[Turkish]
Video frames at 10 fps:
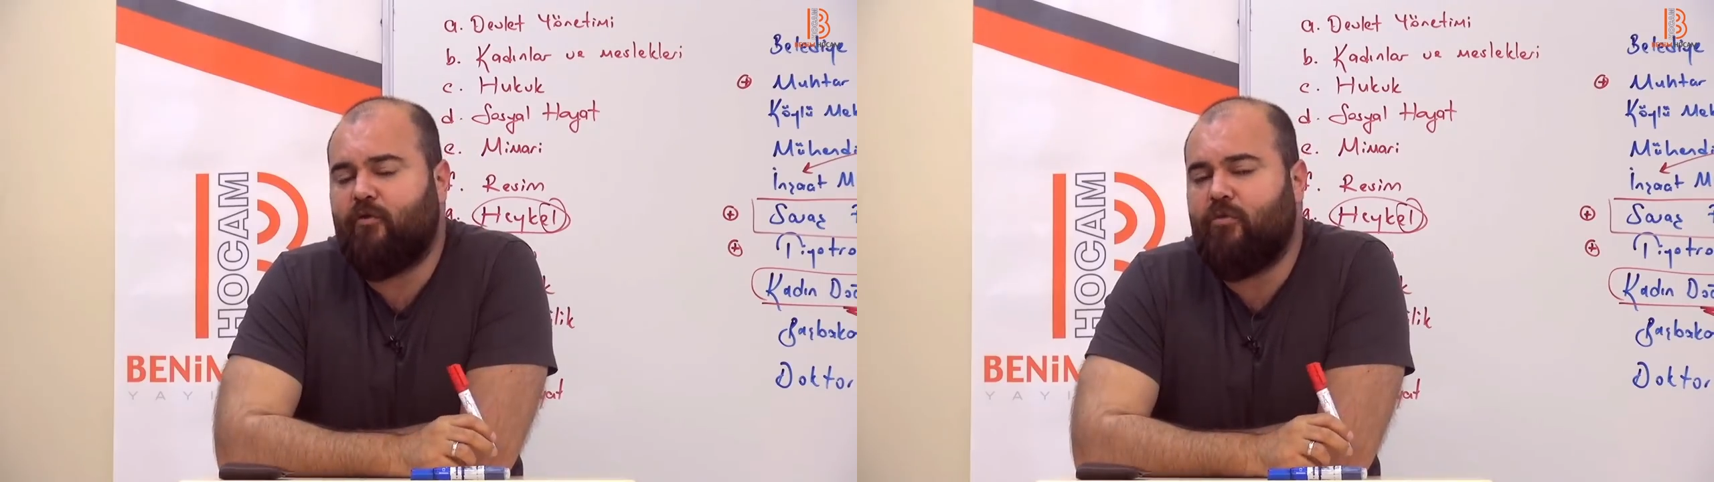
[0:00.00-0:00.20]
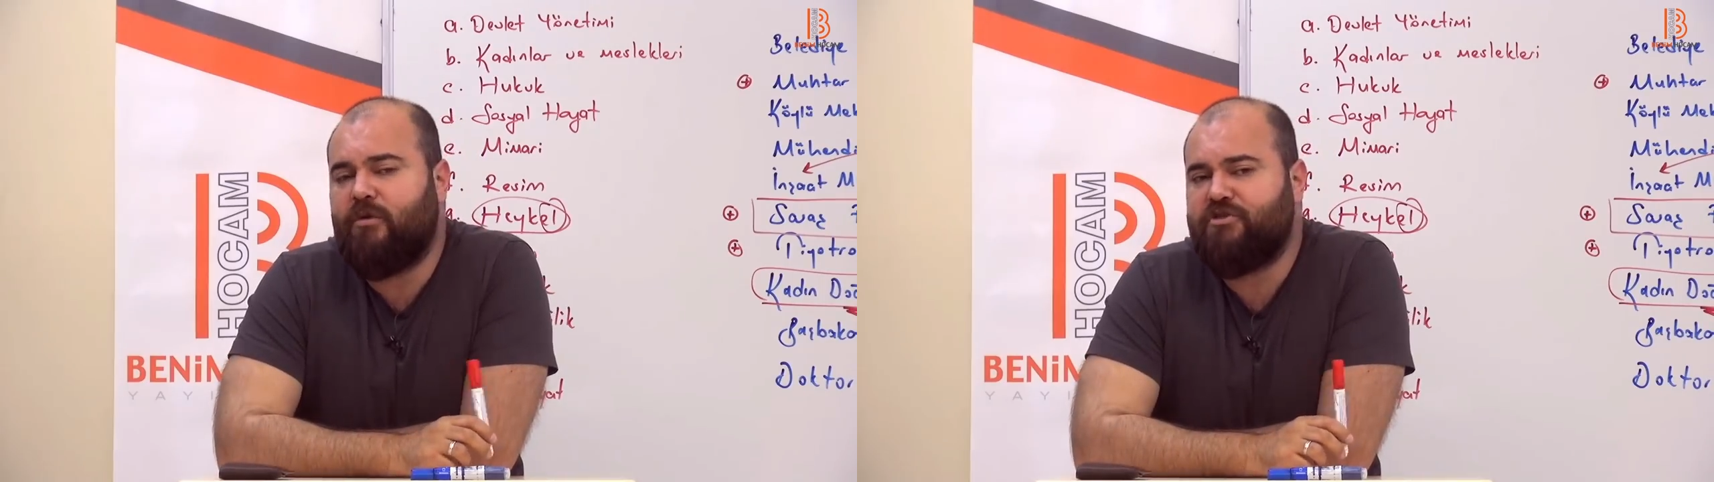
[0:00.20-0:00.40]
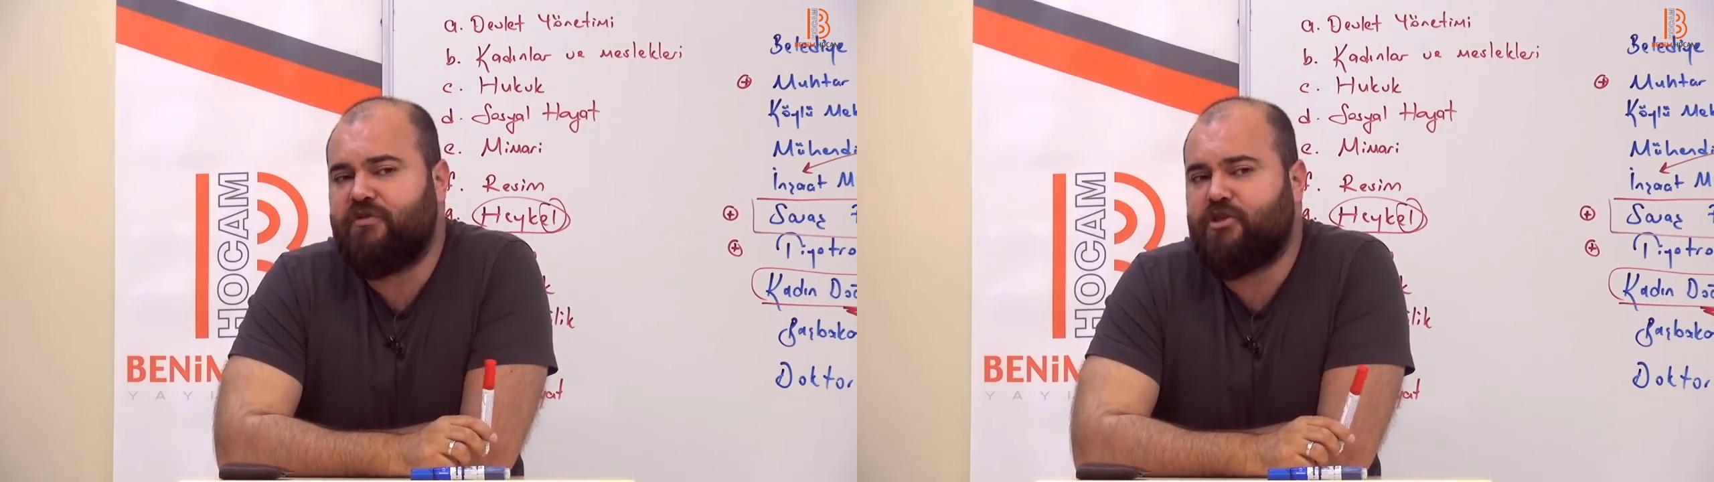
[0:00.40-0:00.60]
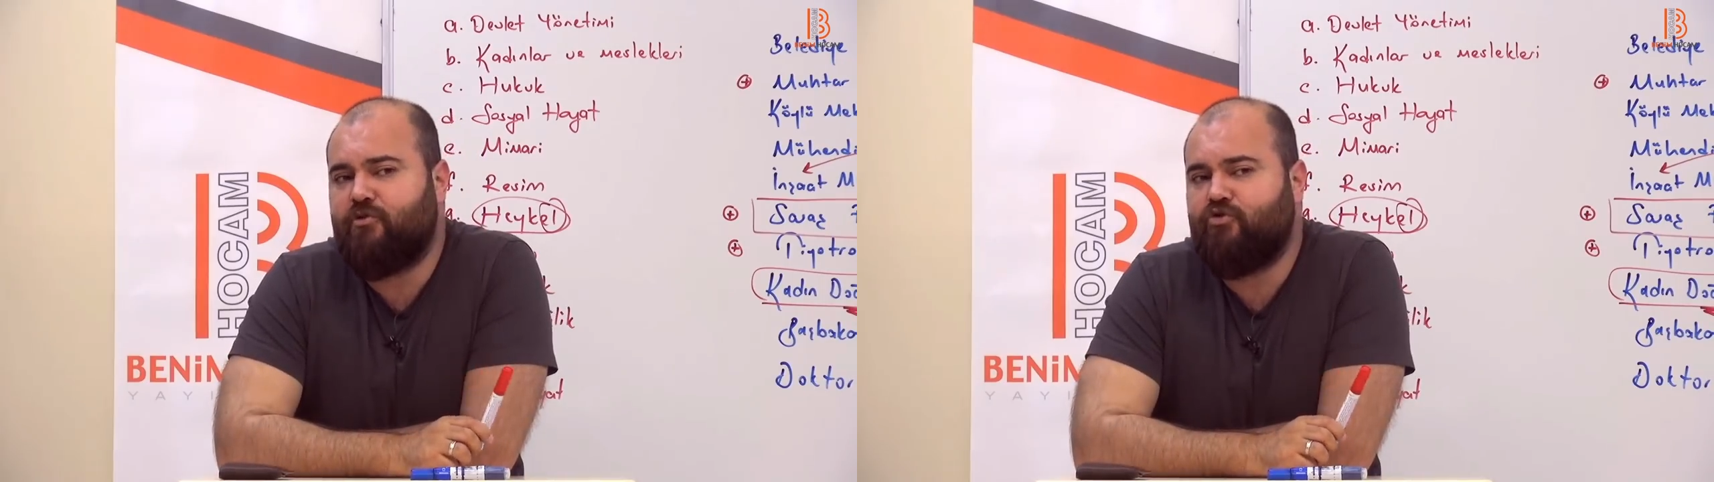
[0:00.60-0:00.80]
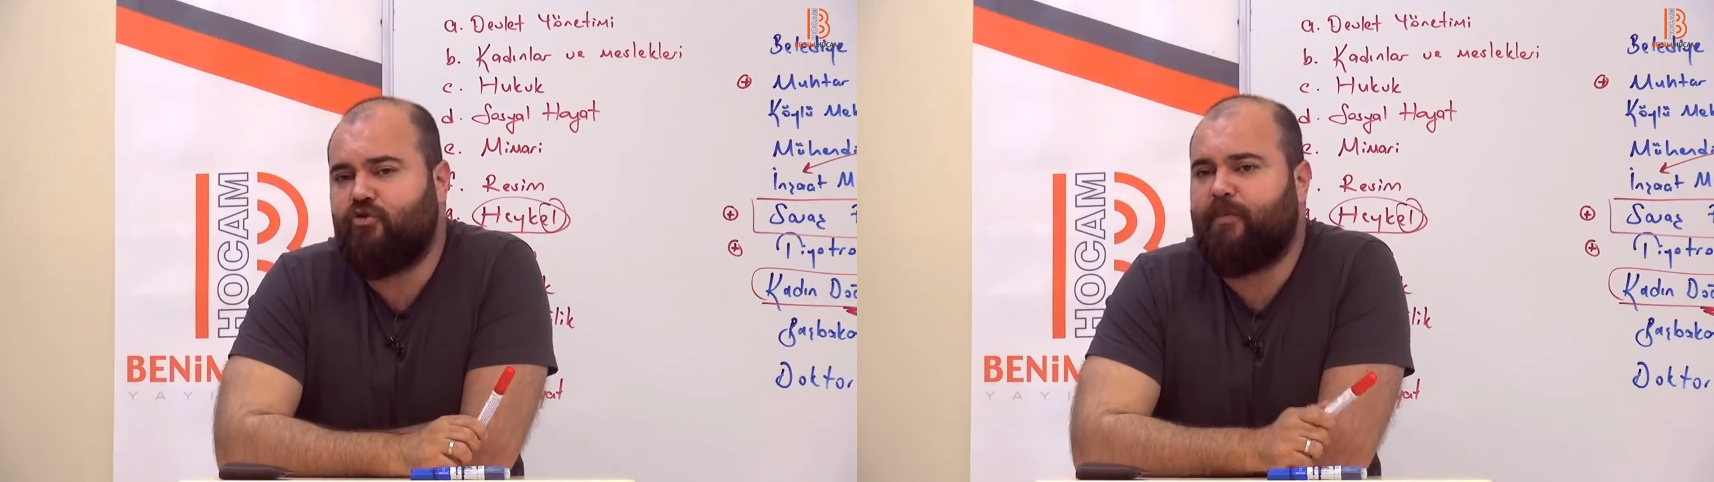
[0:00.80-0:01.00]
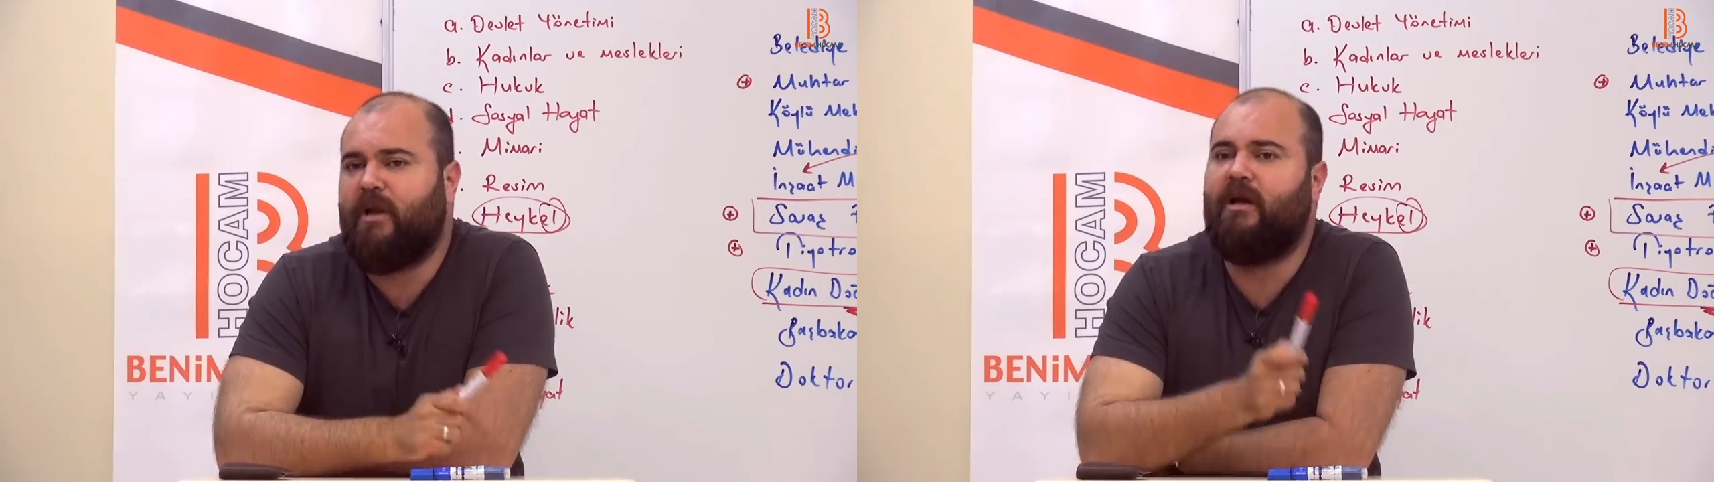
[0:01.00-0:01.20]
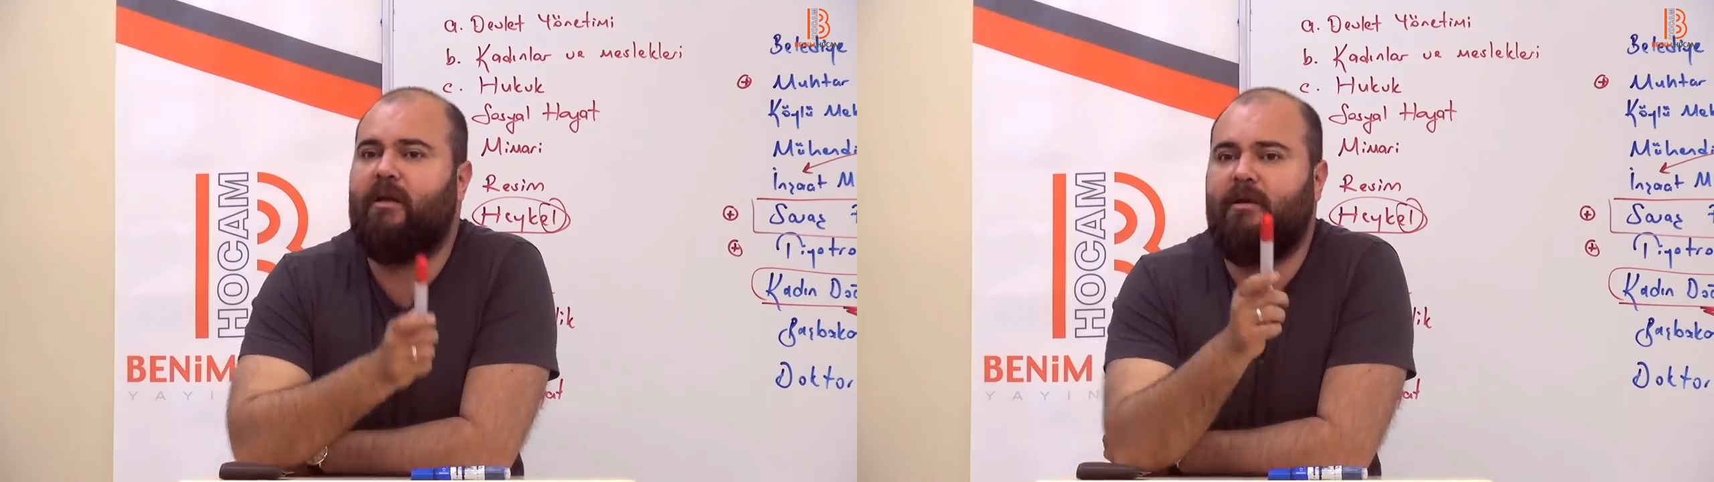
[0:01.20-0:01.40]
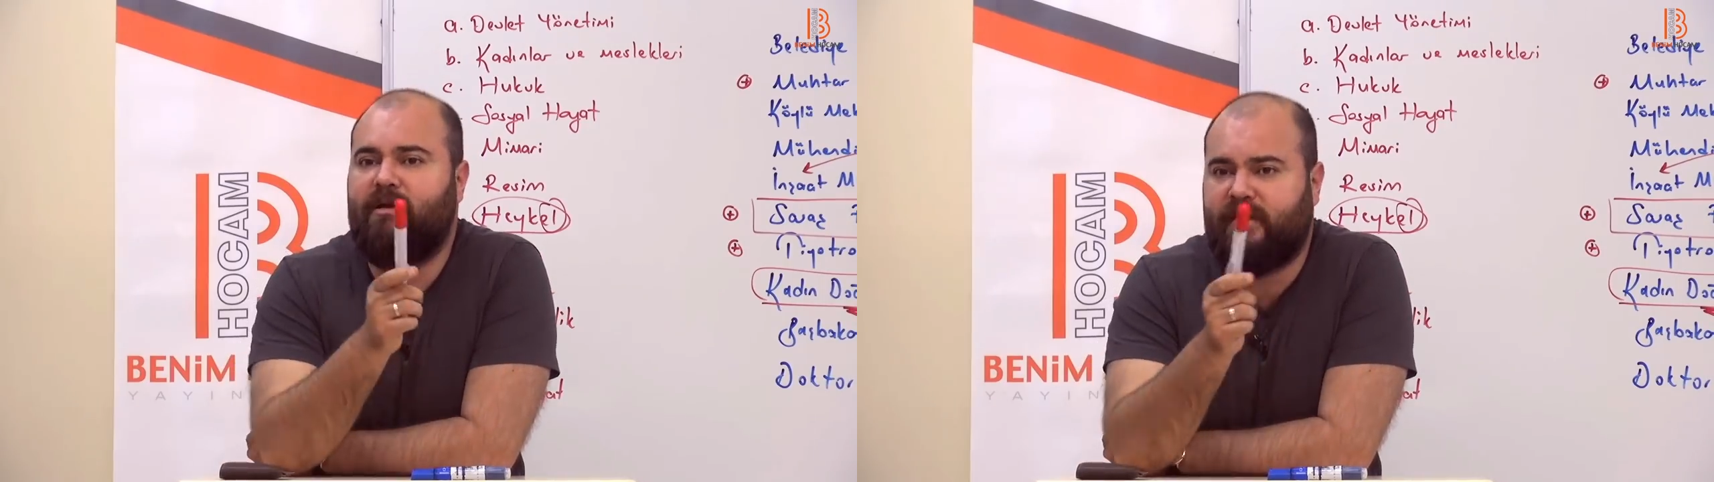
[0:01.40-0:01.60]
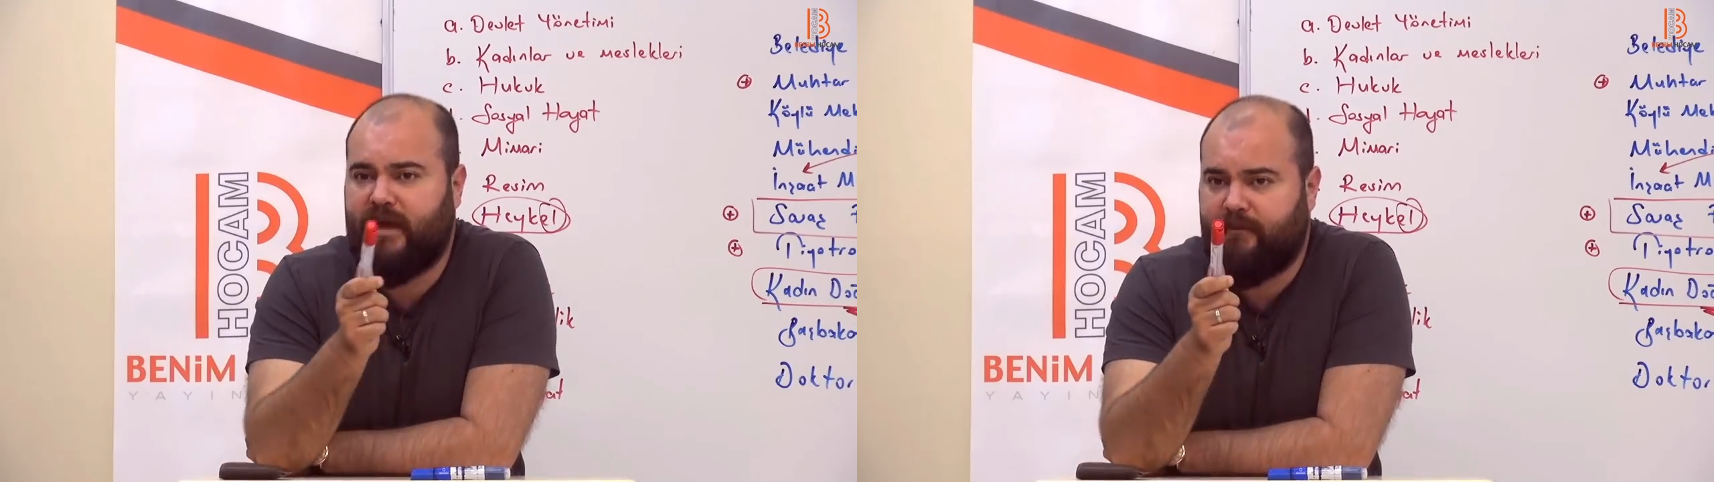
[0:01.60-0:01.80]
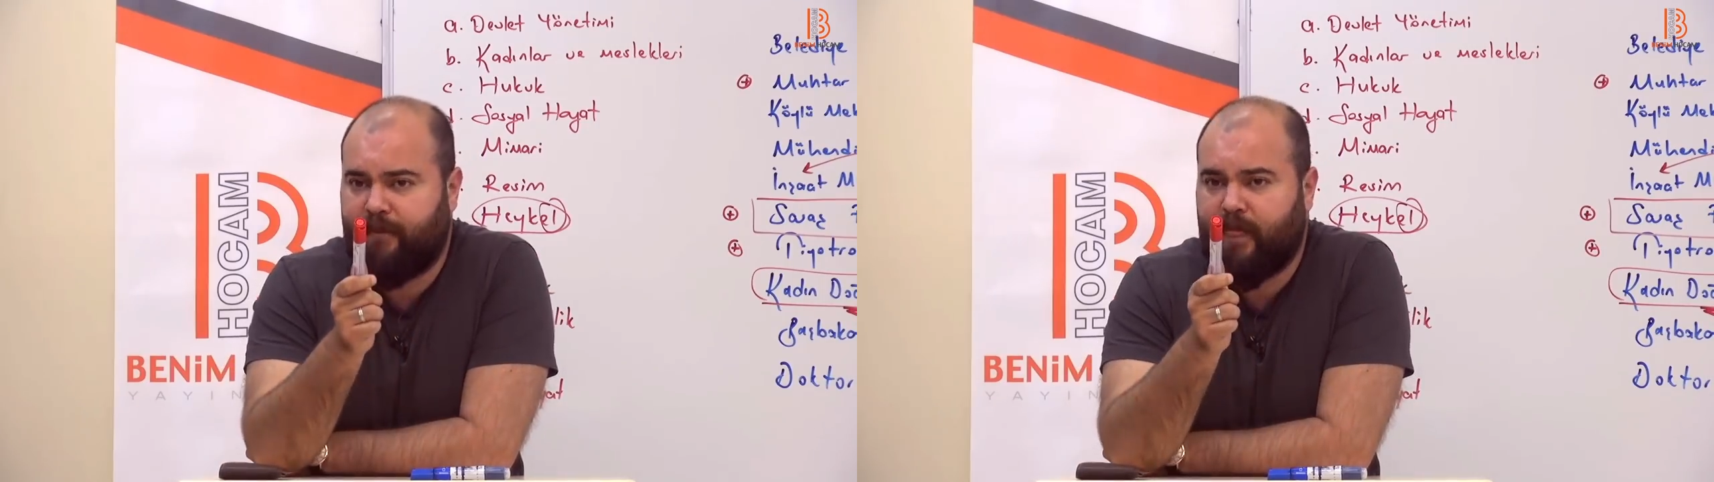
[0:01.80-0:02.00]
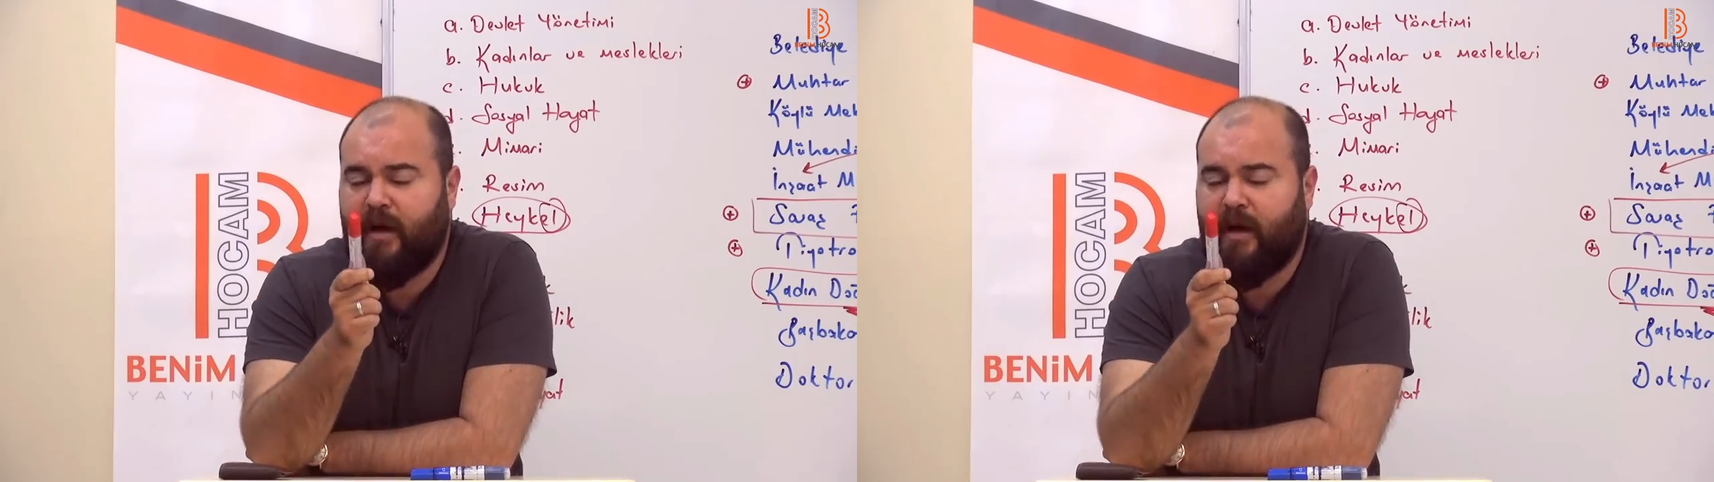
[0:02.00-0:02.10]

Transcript: onbaşı ve çavuş rütbeleriyle birlikte